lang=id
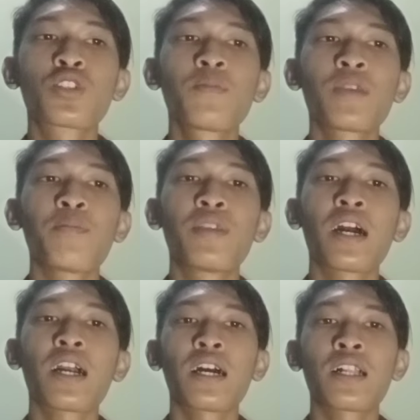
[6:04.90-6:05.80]
muslim yang
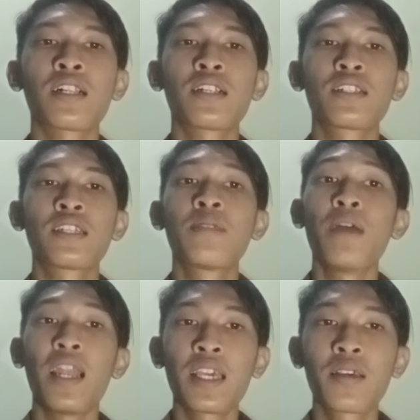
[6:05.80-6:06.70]
berakal
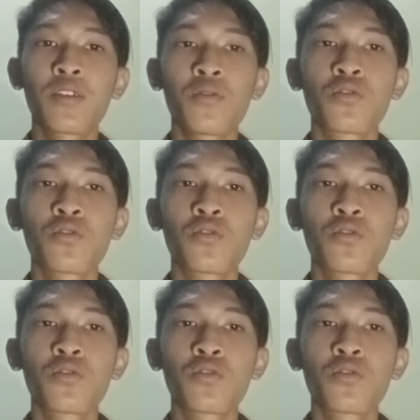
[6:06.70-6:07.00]
dan balik